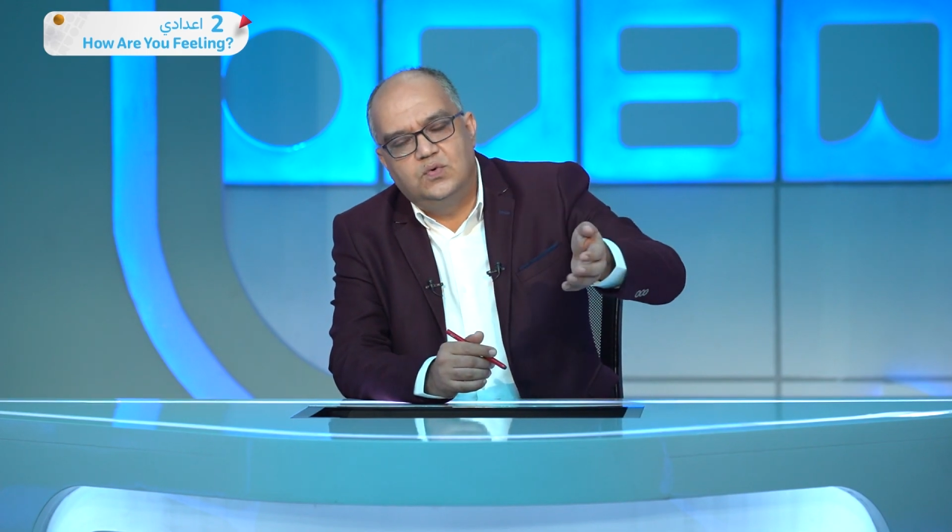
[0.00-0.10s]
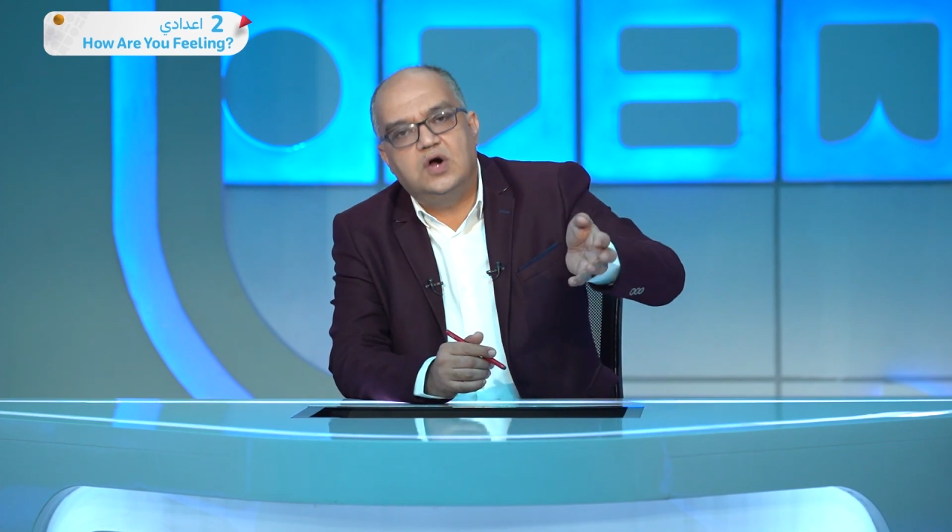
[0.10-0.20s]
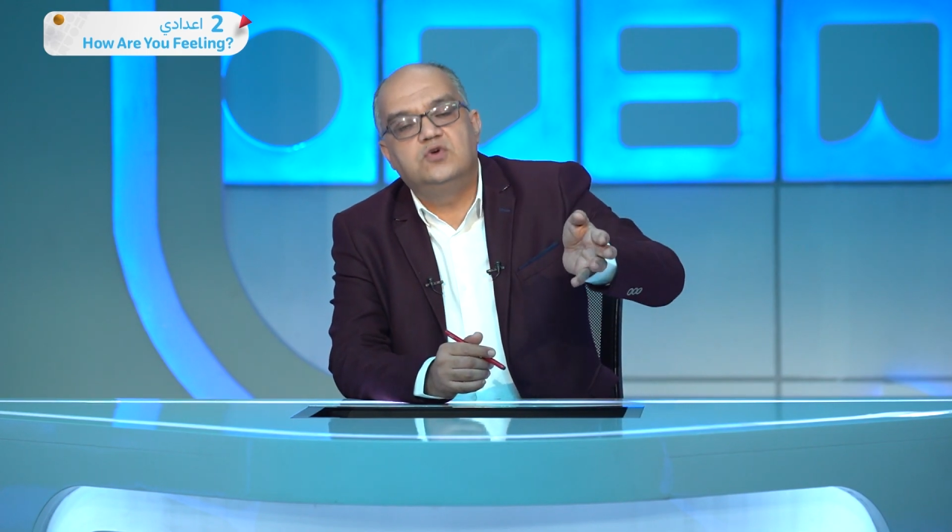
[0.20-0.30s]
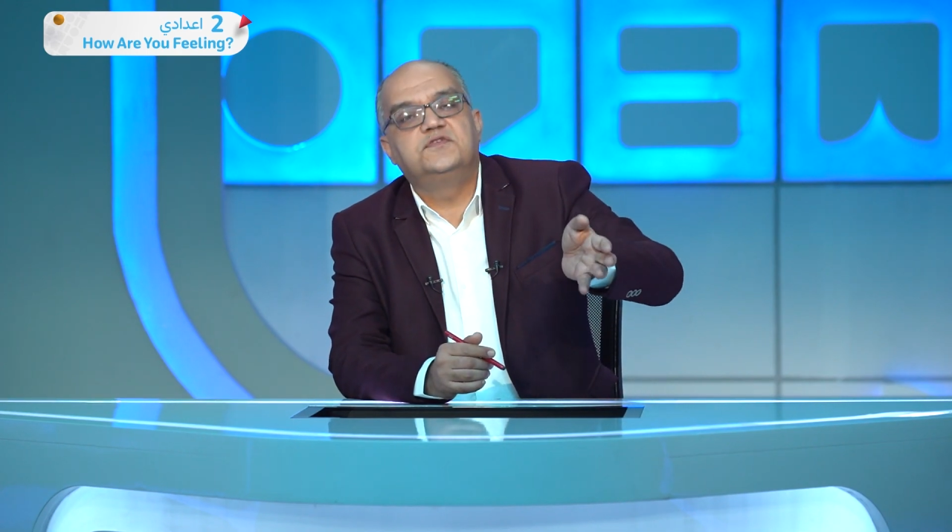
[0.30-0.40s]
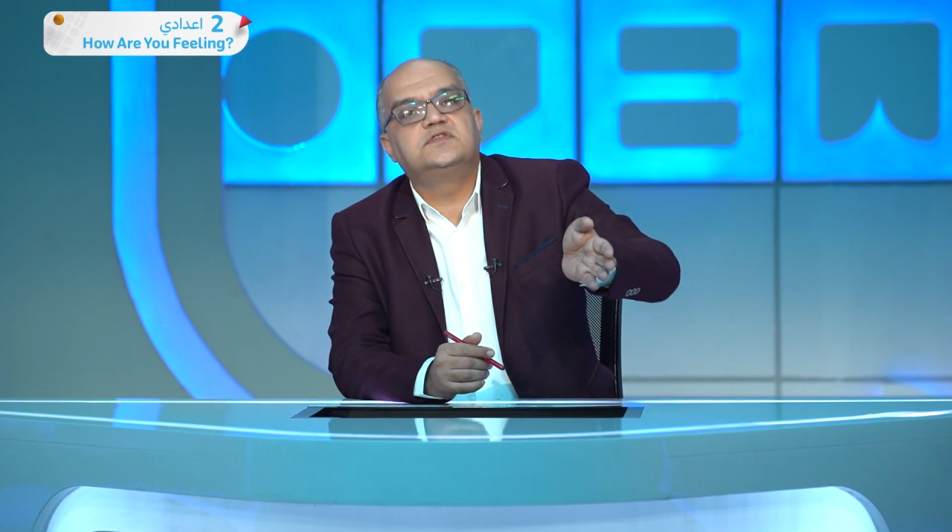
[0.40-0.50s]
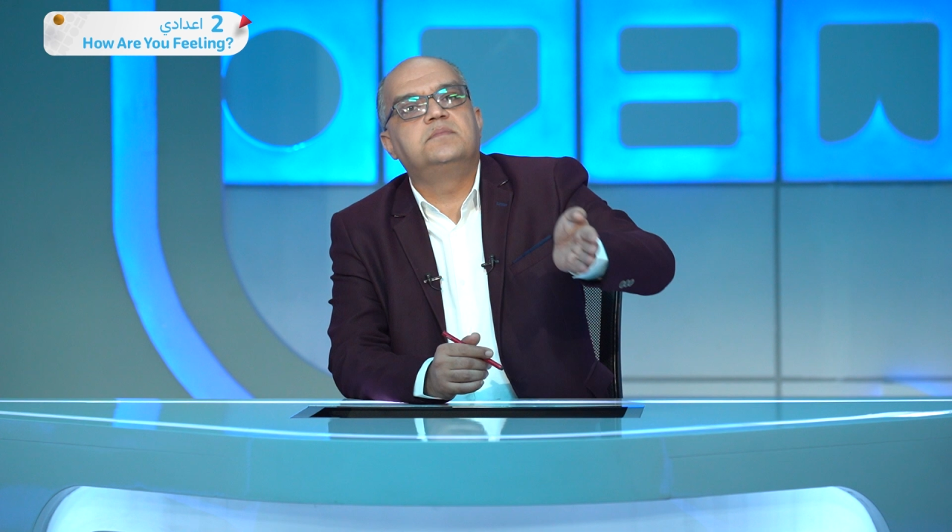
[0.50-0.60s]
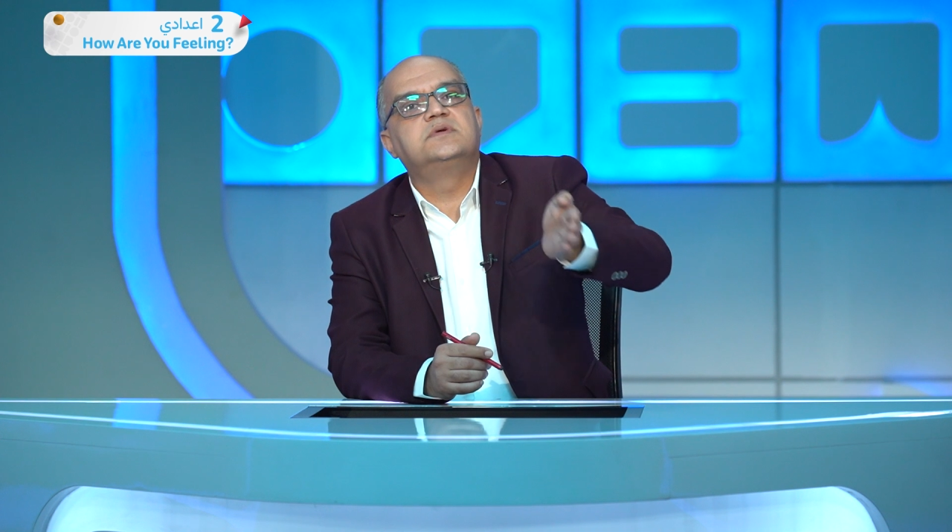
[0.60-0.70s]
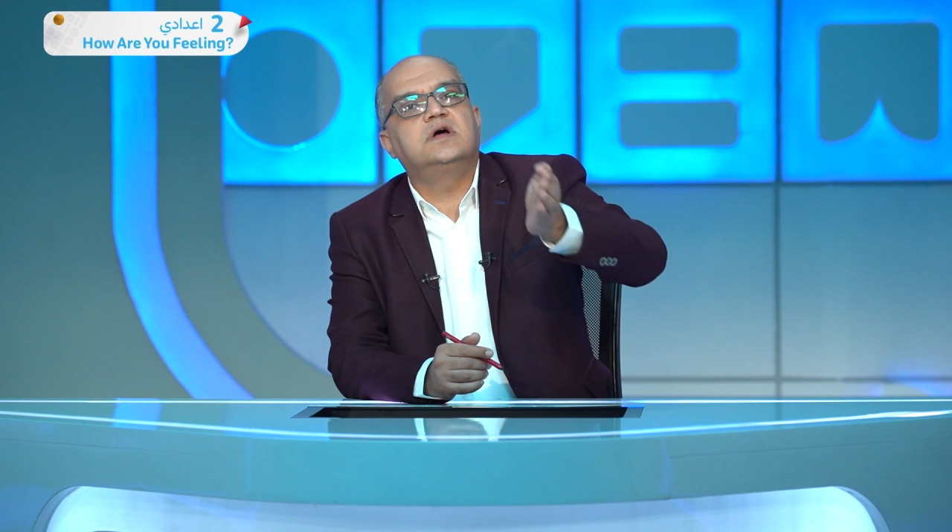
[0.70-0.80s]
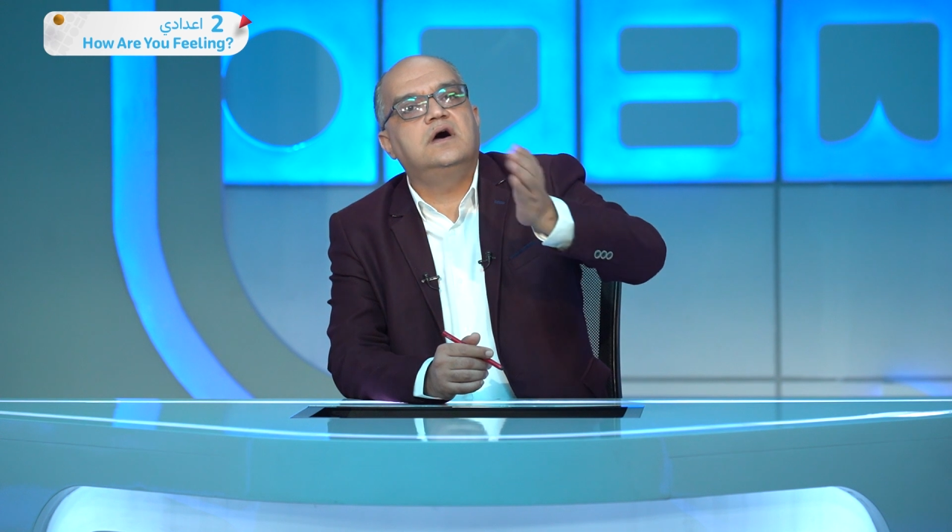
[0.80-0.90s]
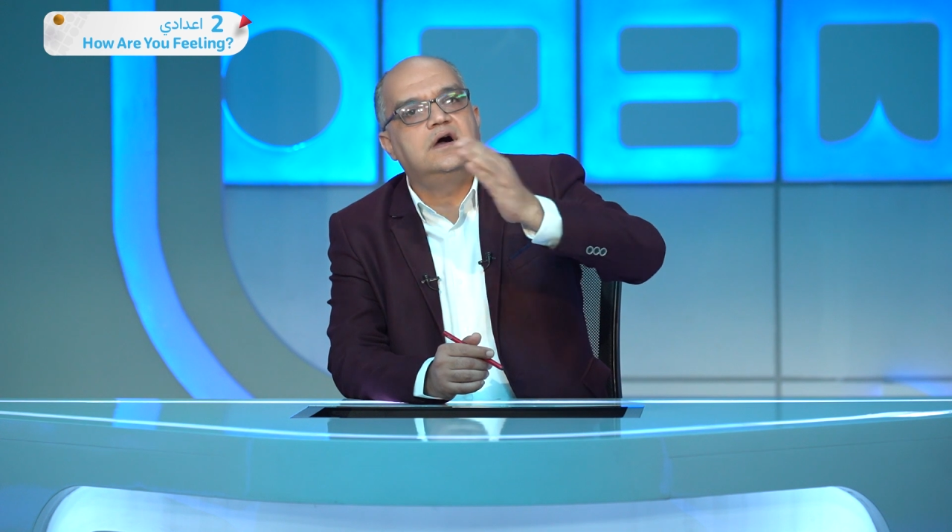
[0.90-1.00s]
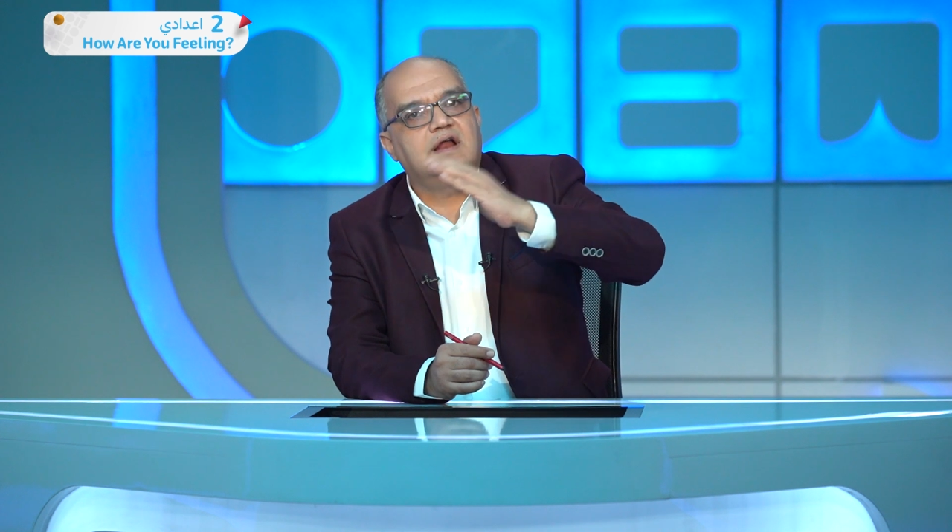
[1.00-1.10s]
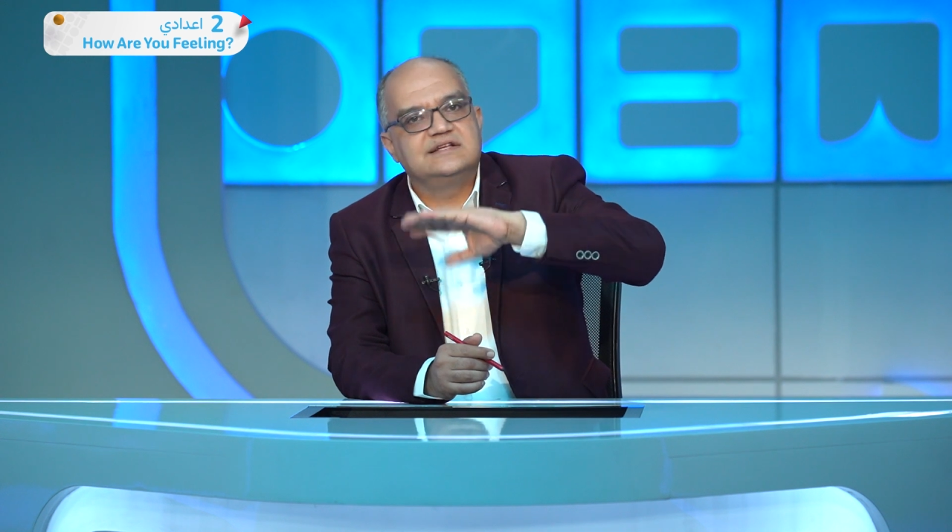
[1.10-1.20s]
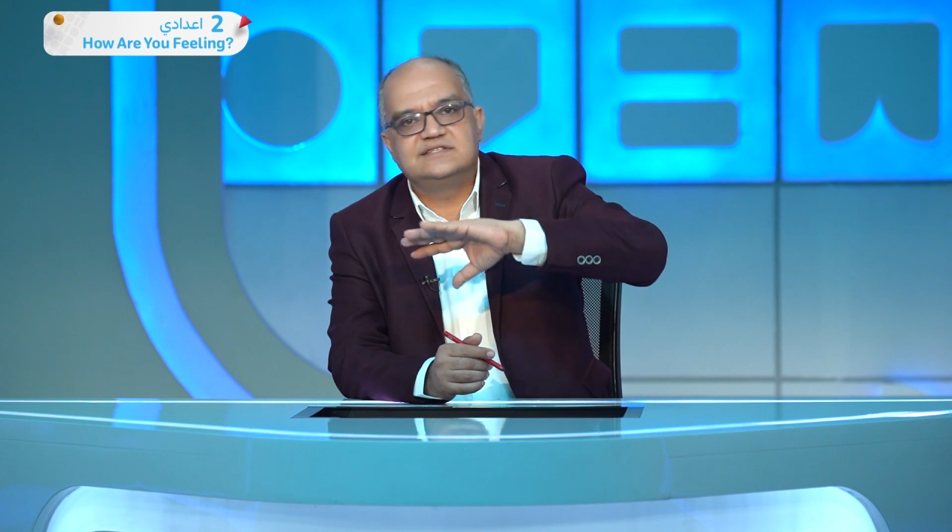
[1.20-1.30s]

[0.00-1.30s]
واخد فطار متاخر على